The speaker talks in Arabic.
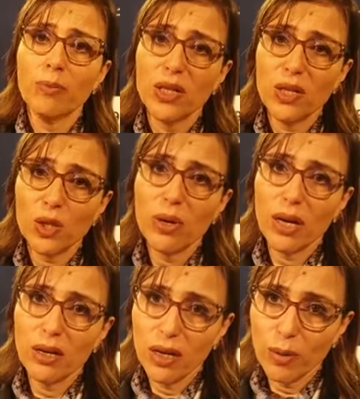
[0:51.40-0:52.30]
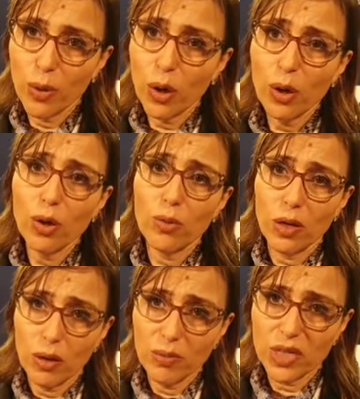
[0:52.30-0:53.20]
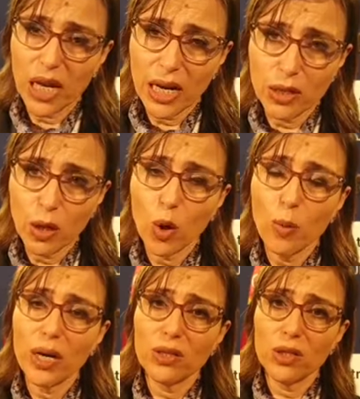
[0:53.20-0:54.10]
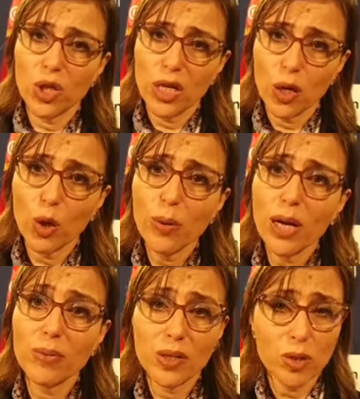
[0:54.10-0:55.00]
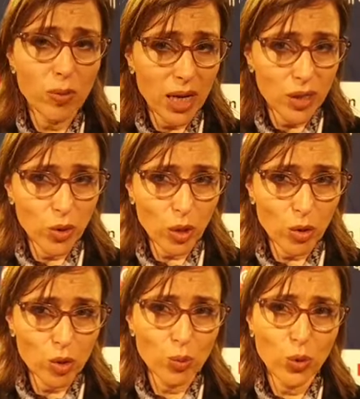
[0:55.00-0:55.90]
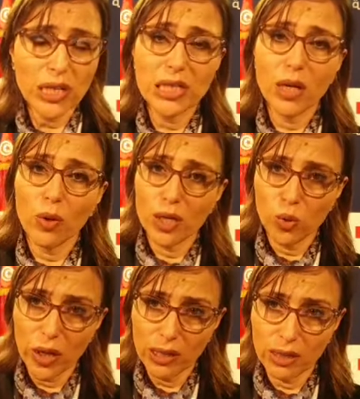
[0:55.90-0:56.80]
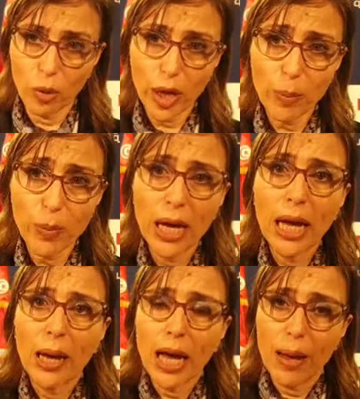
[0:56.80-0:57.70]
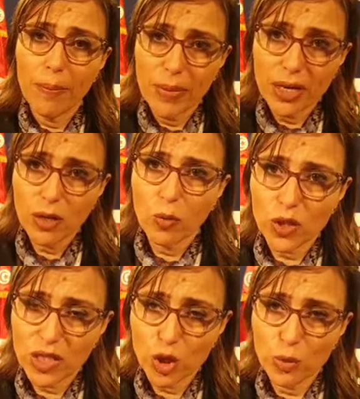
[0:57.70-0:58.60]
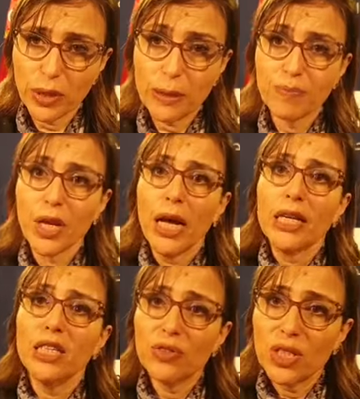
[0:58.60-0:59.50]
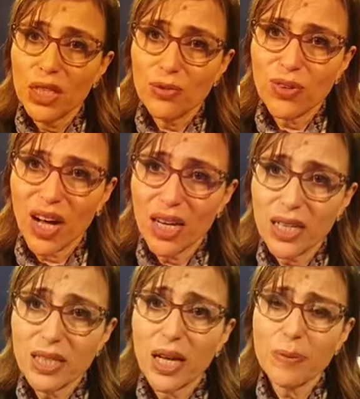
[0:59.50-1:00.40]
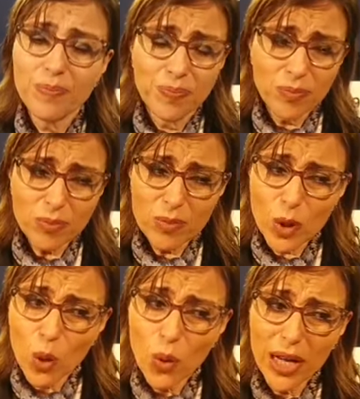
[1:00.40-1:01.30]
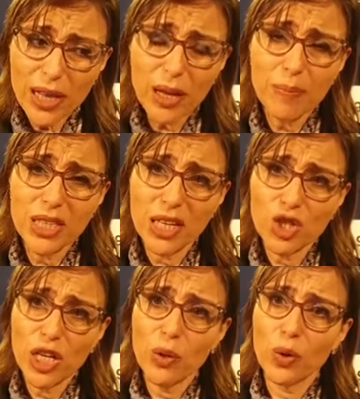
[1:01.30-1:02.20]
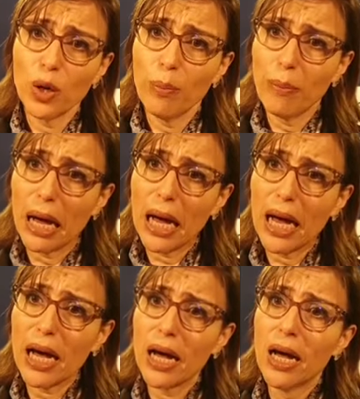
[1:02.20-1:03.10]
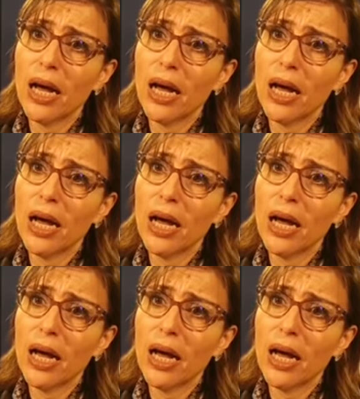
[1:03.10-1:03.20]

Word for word: بالنسبة للليمول المساحات الكبرى التجارية الكبرى بالنسبة للأسواق الأسبوعية وأسواق الدواب من 15 ماي كيف كيف علنا وهذا بالتشاور مع